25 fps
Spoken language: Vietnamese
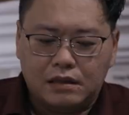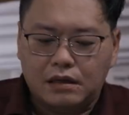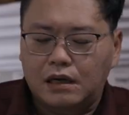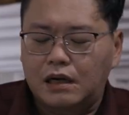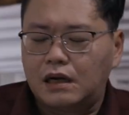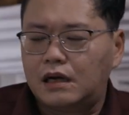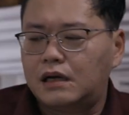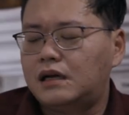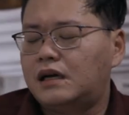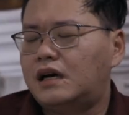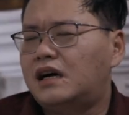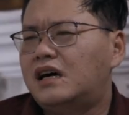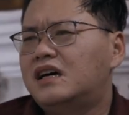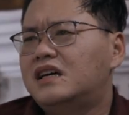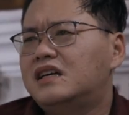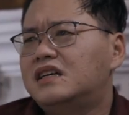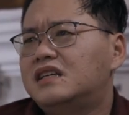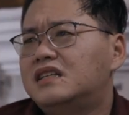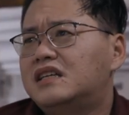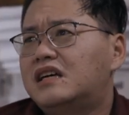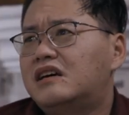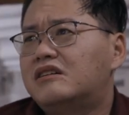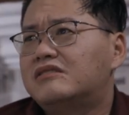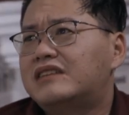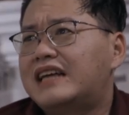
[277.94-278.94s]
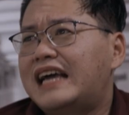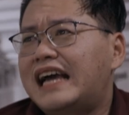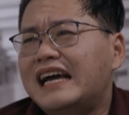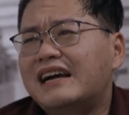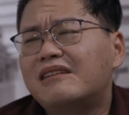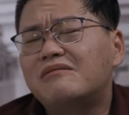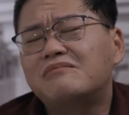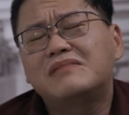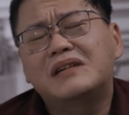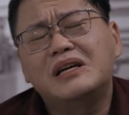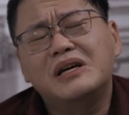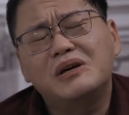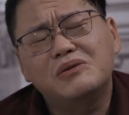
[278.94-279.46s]
trời ơi sao
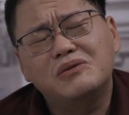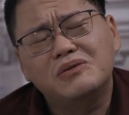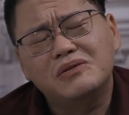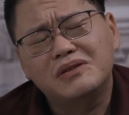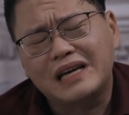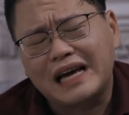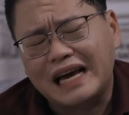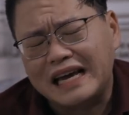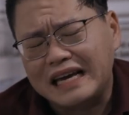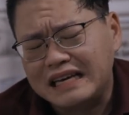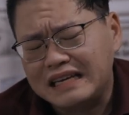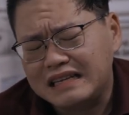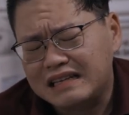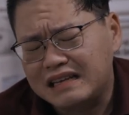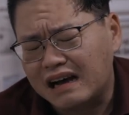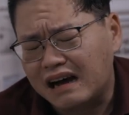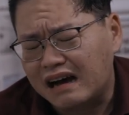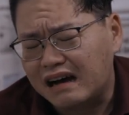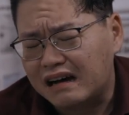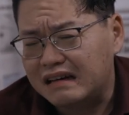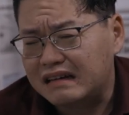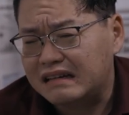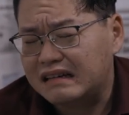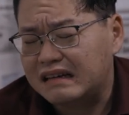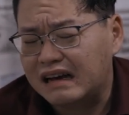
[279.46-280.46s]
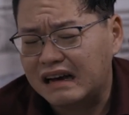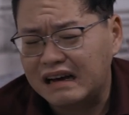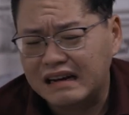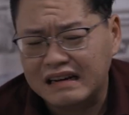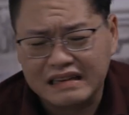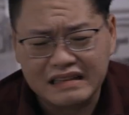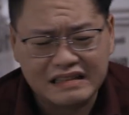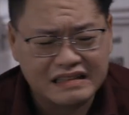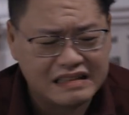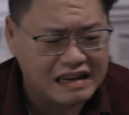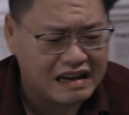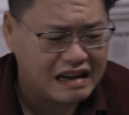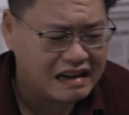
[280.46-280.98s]
sáng kêu như vậy trời giờ
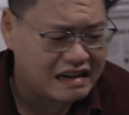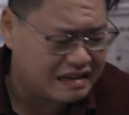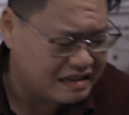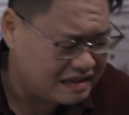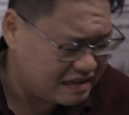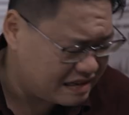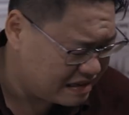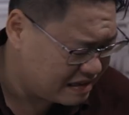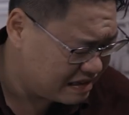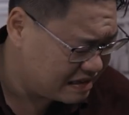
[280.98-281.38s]
này trời